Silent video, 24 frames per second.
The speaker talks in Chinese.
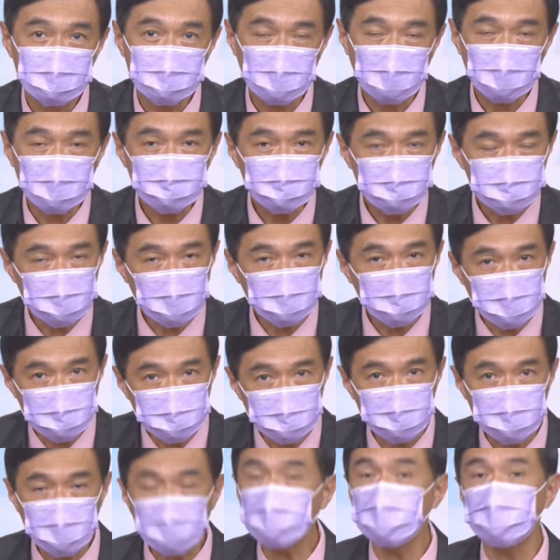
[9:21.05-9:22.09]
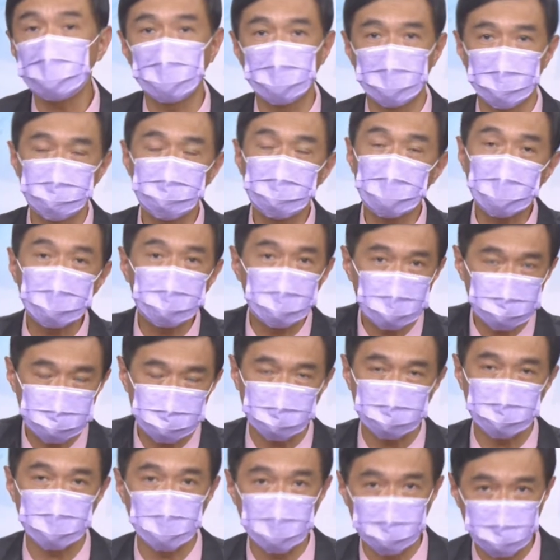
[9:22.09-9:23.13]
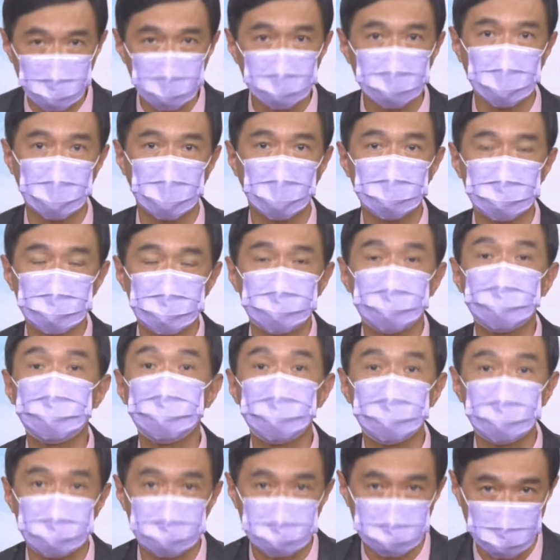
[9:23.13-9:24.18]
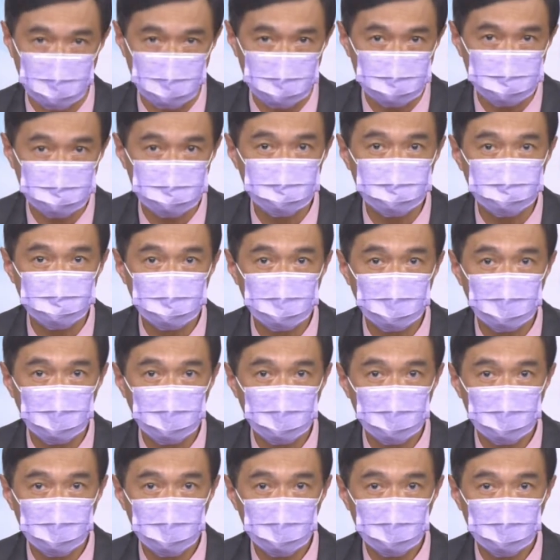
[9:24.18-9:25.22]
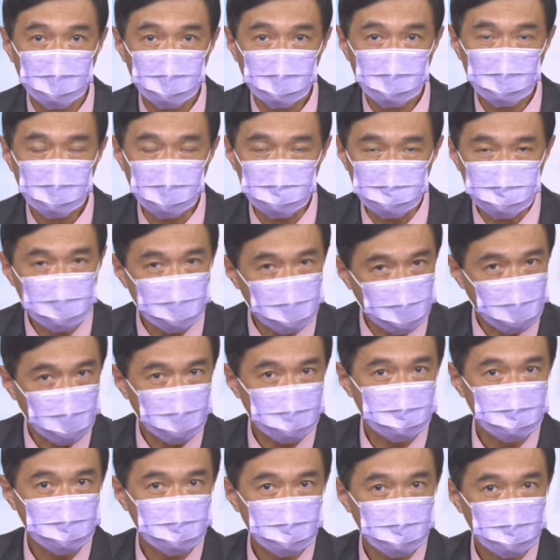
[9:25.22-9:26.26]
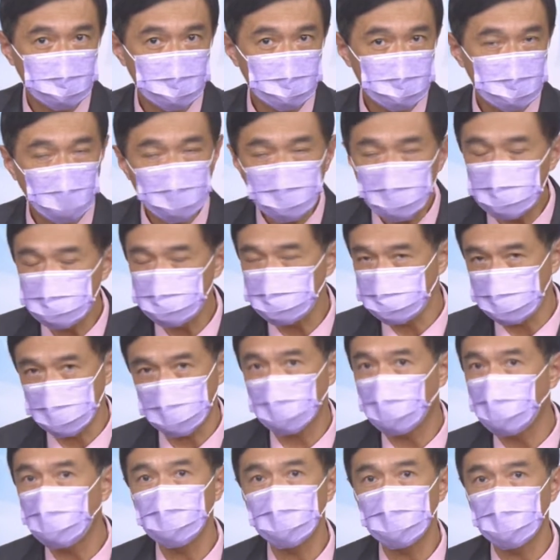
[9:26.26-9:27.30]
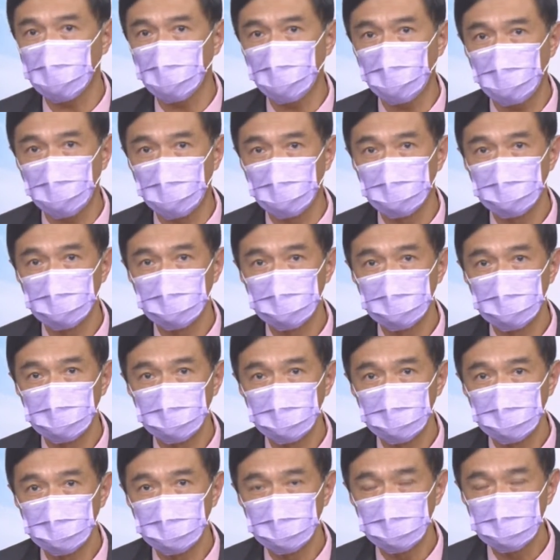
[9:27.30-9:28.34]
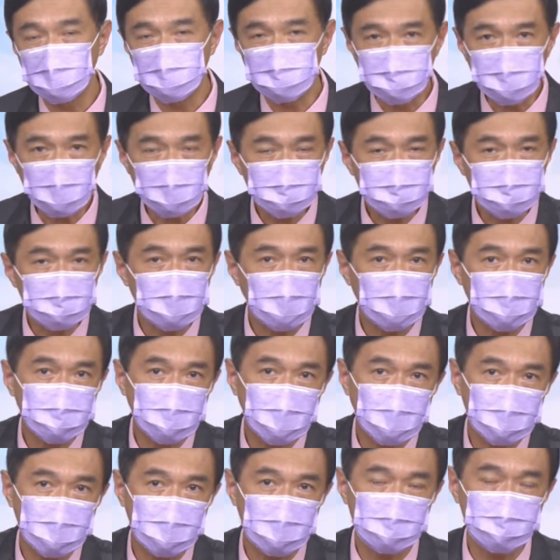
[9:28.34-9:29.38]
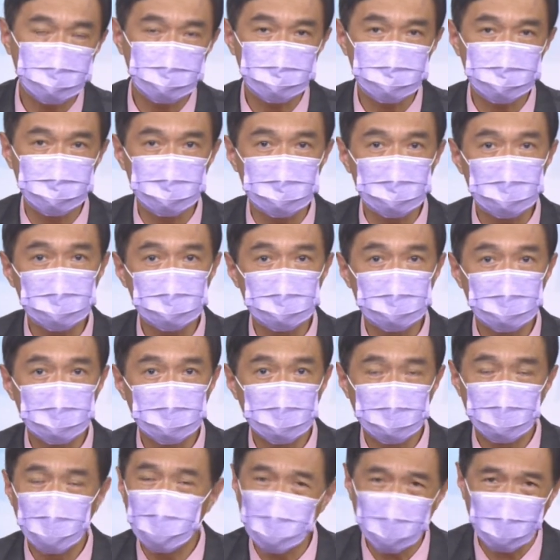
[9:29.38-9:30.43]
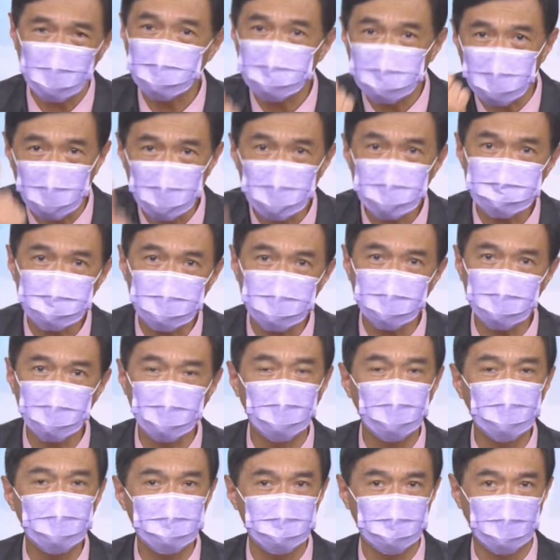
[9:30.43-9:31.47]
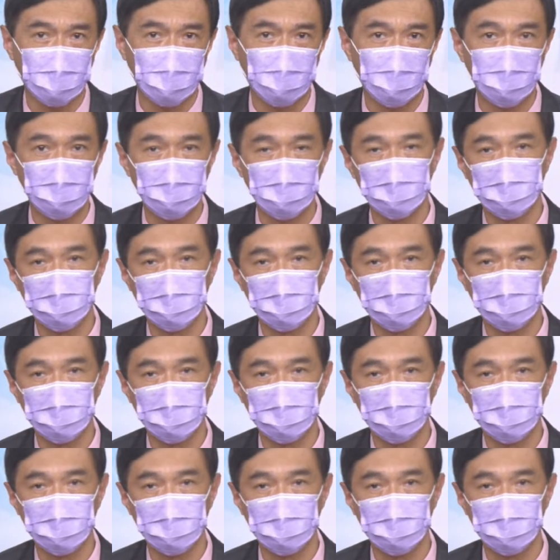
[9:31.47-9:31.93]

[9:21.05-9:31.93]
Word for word: 他们就是要面对，当然了，你说他们的所得也比我们高，这也是事实。可是你看，他们的所得高归高啊，可是要负担这样的一个租金，两房一厅而已哎。